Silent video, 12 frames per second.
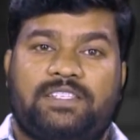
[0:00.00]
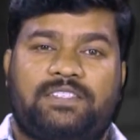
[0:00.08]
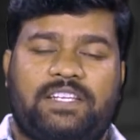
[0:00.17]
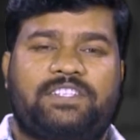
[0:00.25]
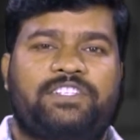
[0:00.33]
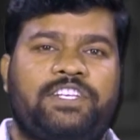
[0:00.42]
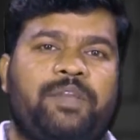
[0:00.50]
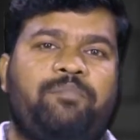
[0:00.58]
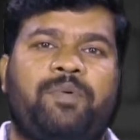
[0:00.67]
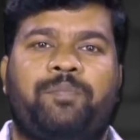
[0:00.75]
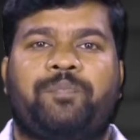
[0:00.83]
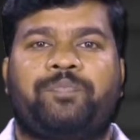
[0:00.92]
సిక్స్టీ
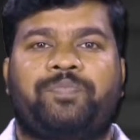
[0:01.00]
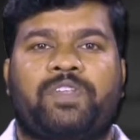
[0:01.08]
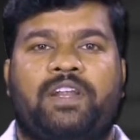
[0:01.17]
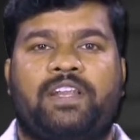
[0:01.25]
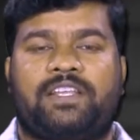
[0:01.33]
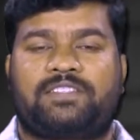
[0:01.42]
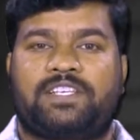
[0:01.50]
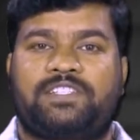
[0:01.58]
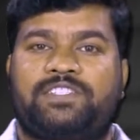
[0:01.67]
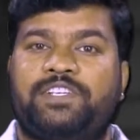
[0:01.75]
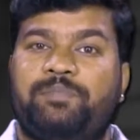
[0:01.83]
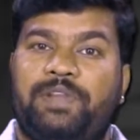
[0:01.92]
ఎంఎం అంటే
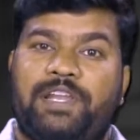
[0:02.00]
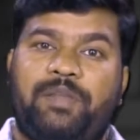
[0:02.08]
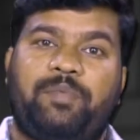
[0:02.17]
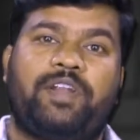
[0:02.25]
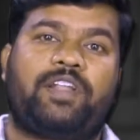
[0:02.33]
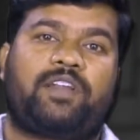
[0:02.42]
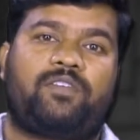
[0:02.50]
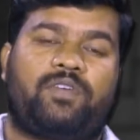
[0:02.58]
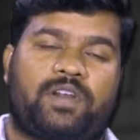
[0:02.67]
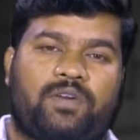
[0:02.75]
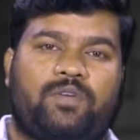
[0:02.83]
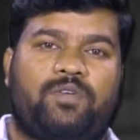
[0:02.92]
సిక్స్టీ మిల్లీమీటర్లు
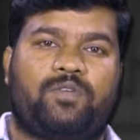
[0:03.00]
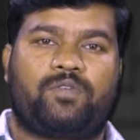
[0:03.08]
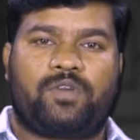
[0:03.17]
వరకు